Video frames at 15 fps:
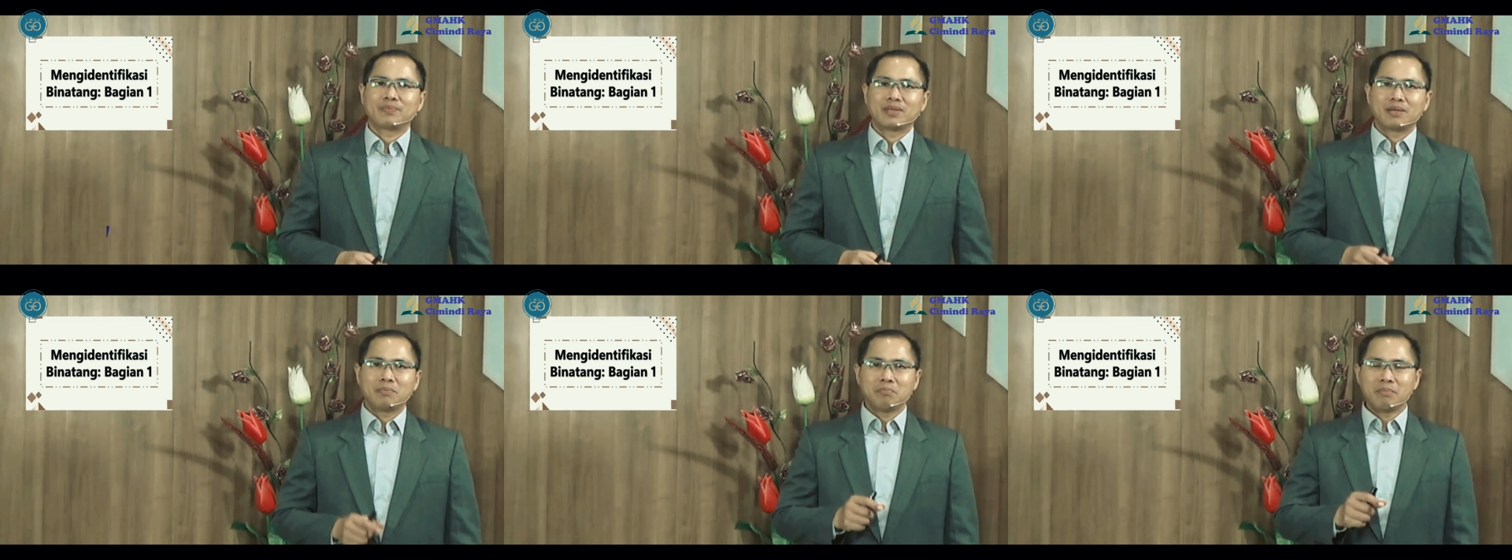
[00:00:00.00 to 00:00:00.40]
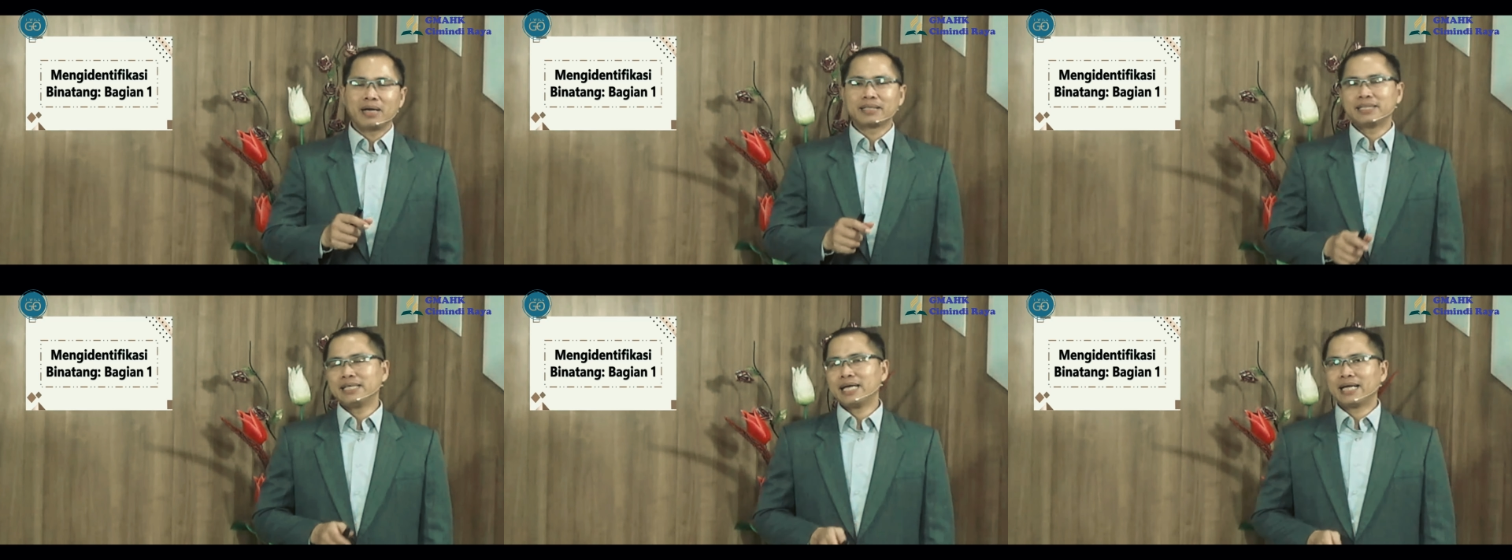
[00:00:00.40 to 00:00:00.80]

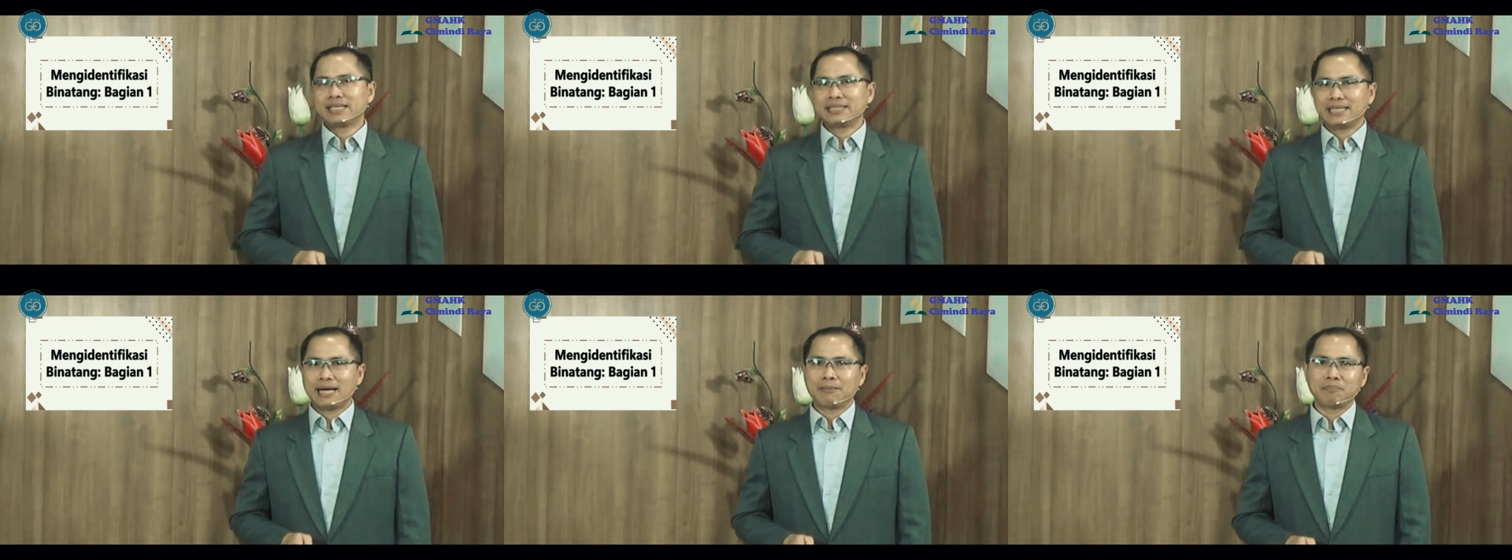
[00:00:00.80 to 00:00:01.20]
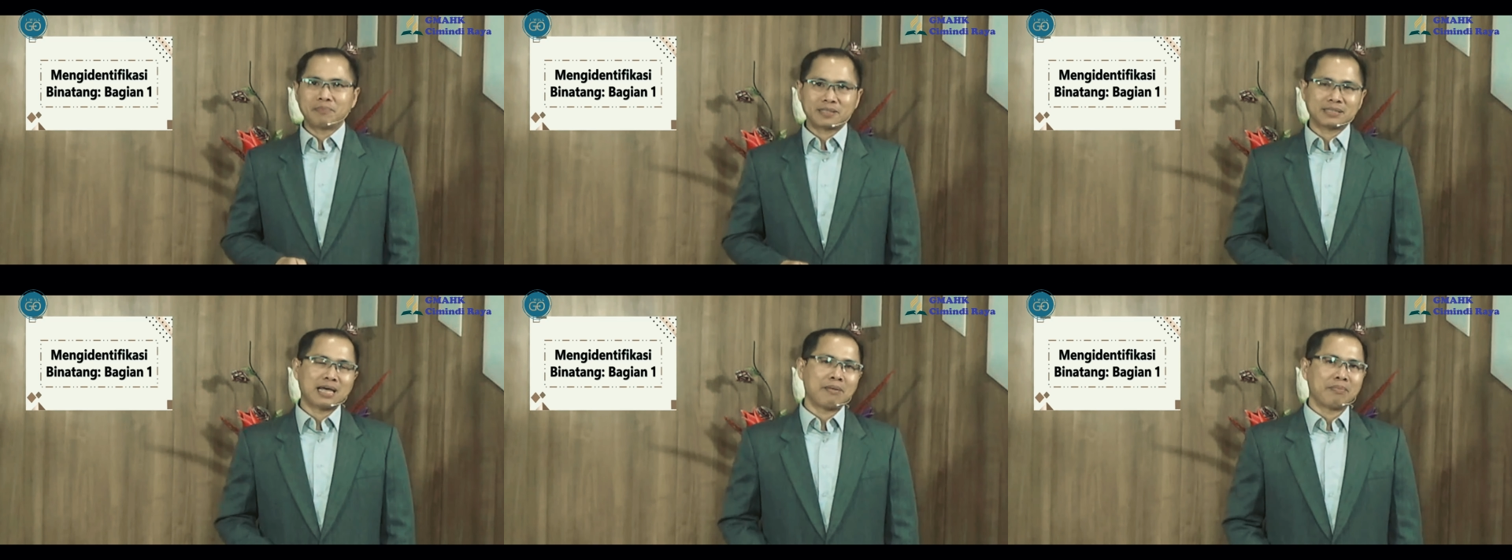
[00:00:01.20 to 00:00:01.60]
bagian yang
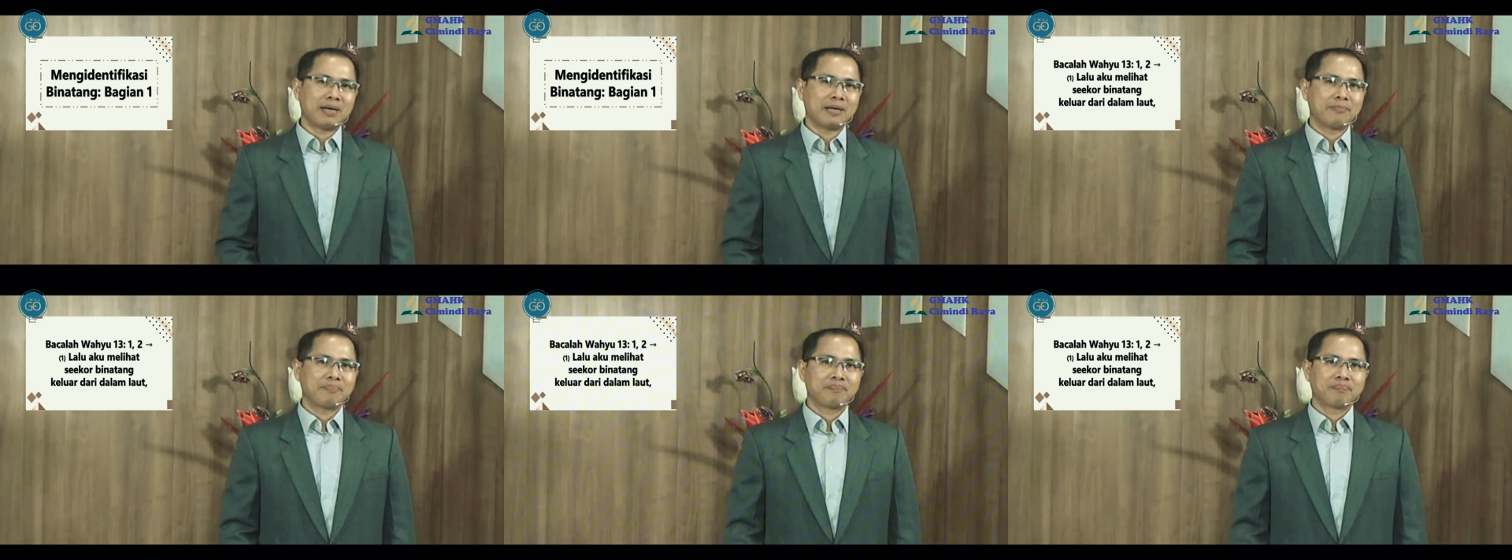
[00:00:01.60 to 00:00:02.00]
pertama.